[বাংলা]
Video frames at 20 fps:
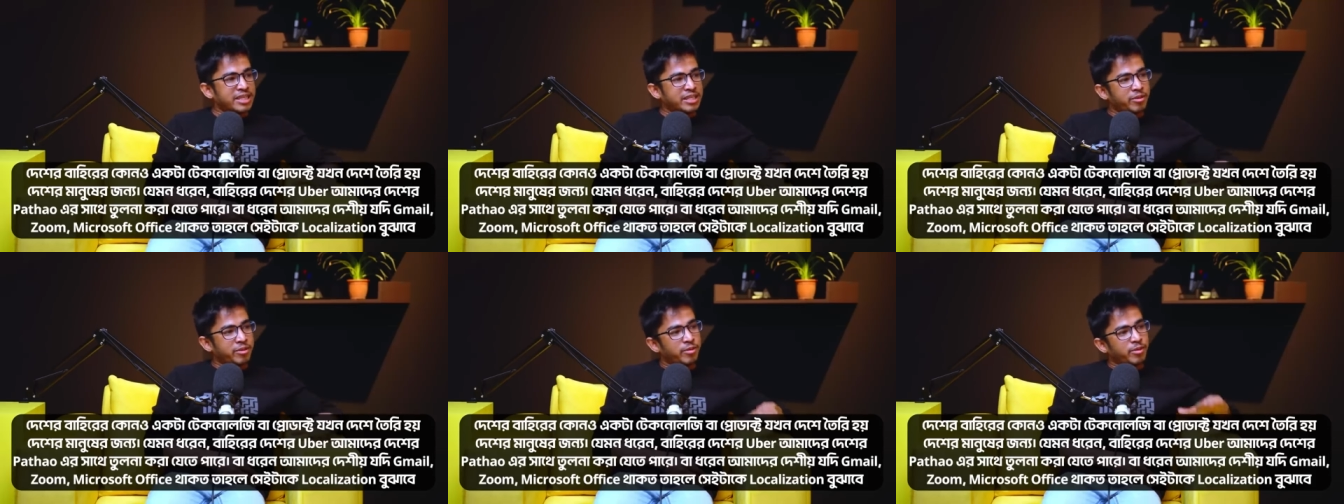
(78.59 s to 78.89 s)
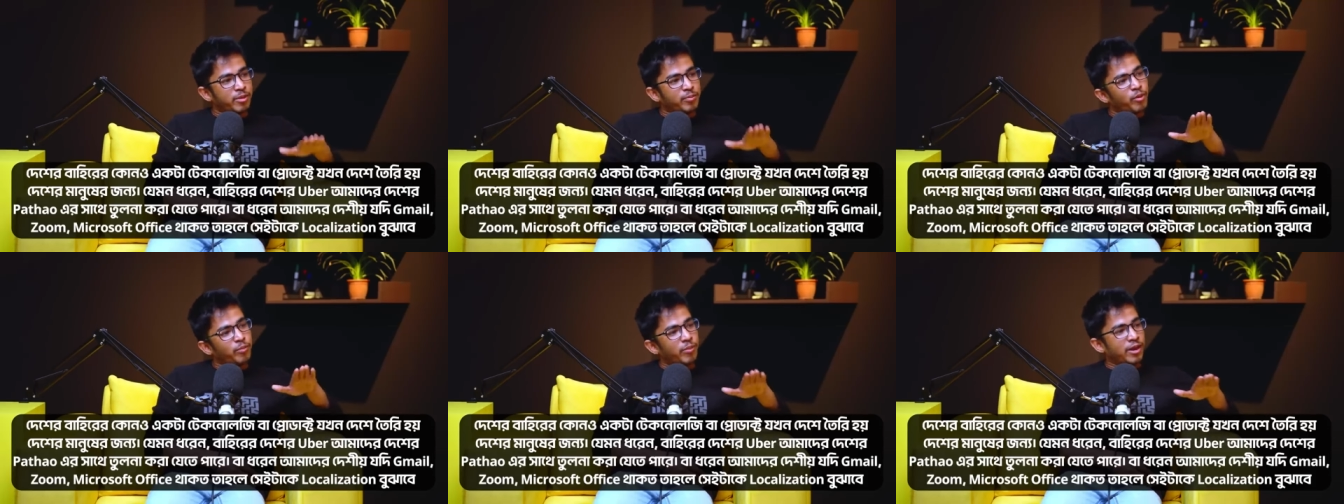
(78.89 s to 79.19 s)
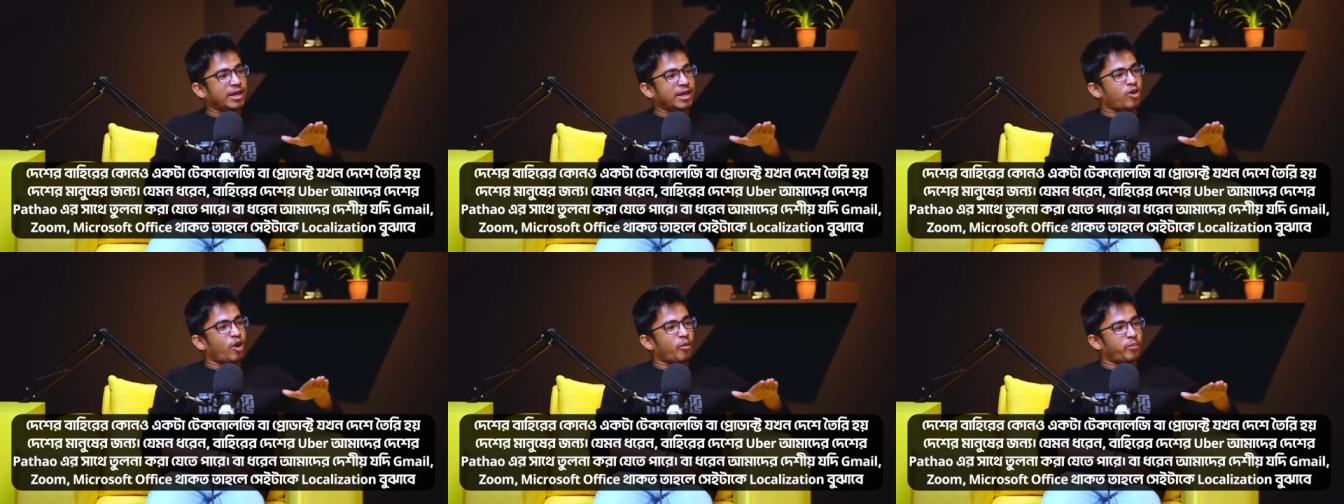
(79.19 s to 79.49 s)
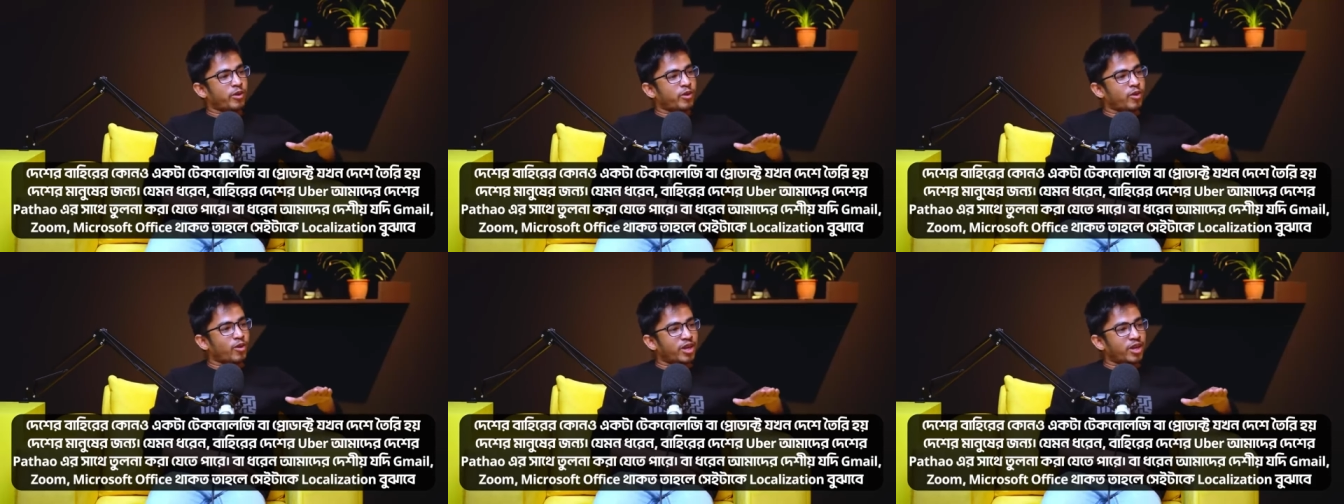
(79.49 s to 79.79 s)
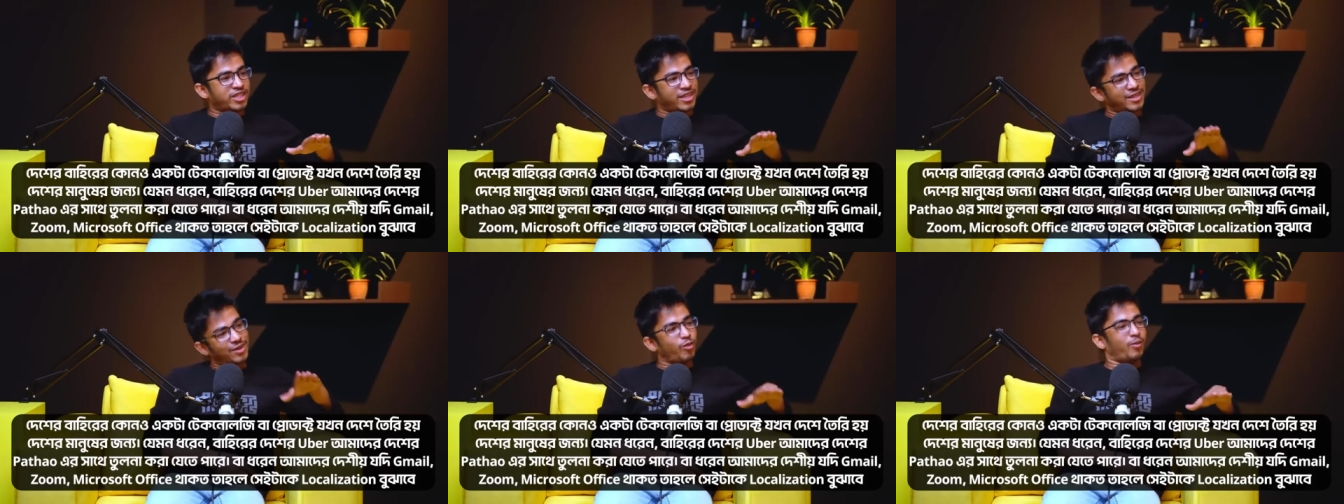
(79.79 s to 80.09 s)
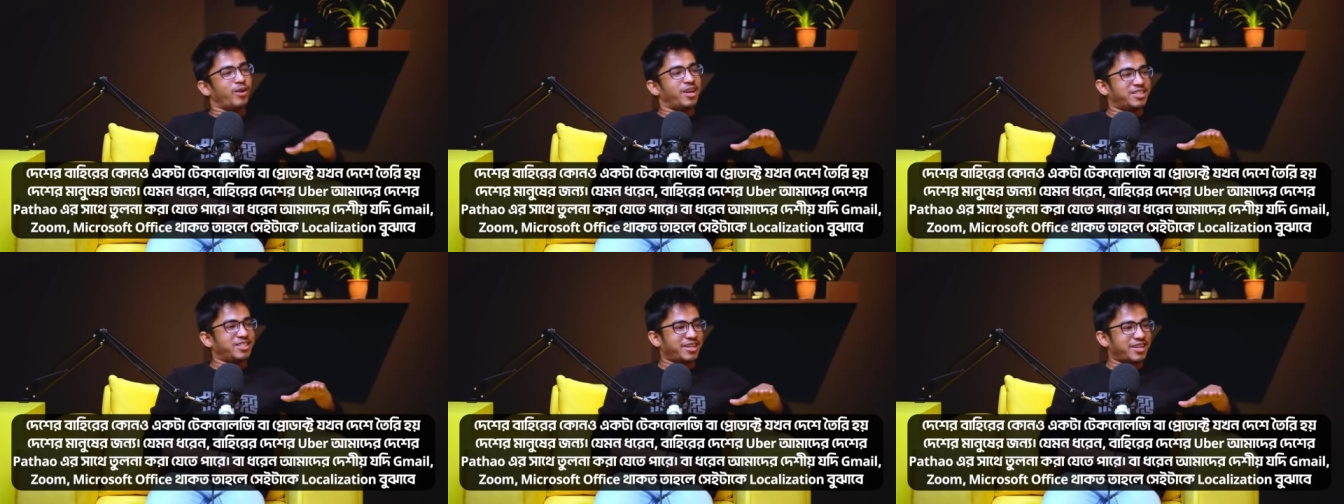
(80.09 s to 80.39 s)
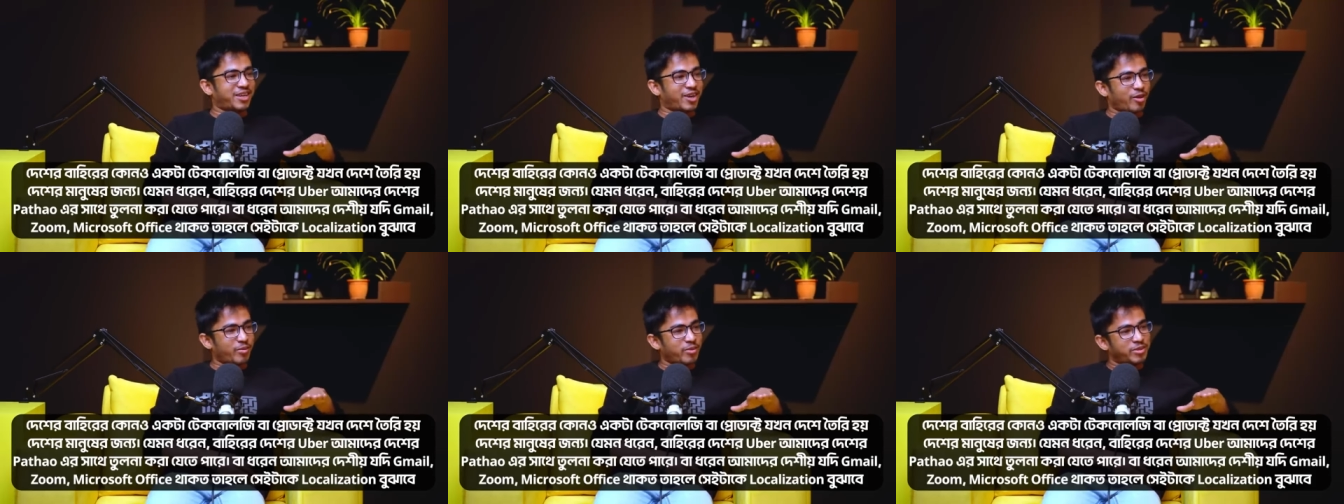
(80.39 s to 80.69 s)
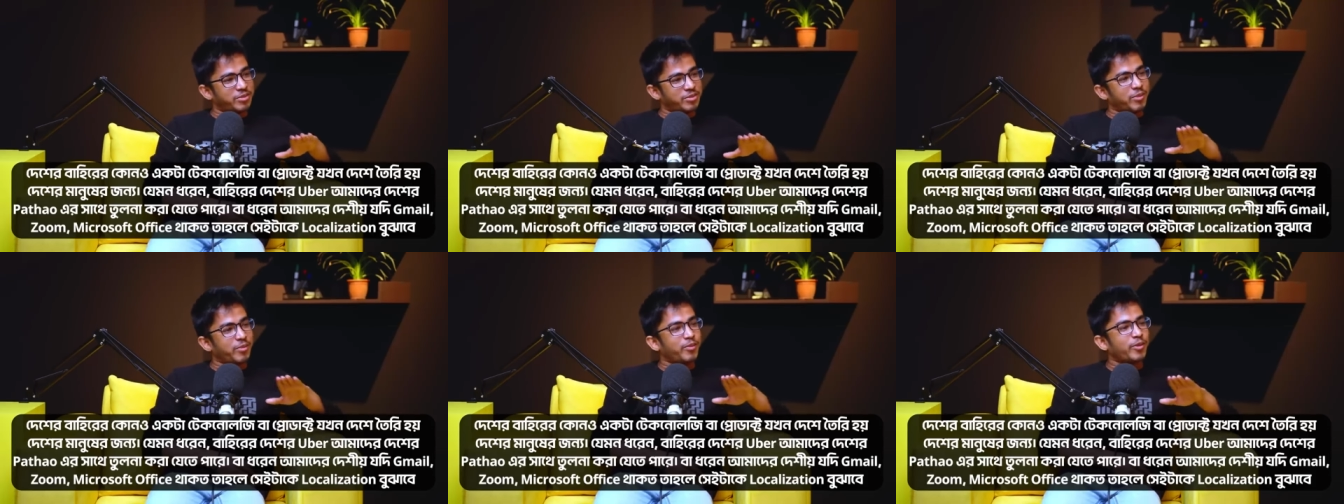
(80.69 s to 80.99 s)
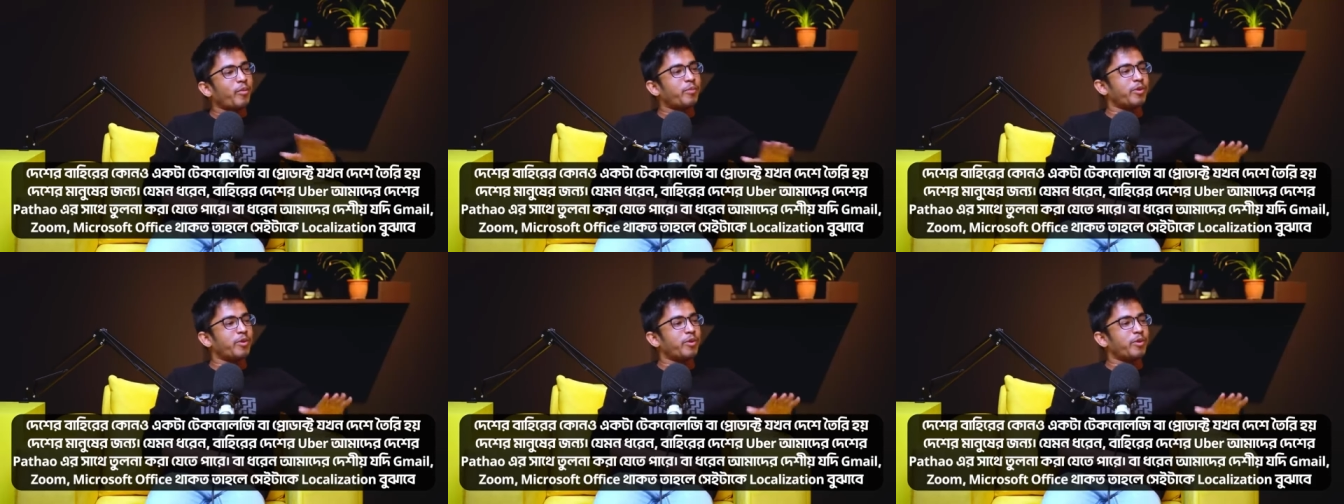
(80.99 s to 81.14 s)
যেভাবে প্রপারলি কপি করলে সেটা গ্লোবাল স্ট্যান্ডার্ড হবে সেভাবে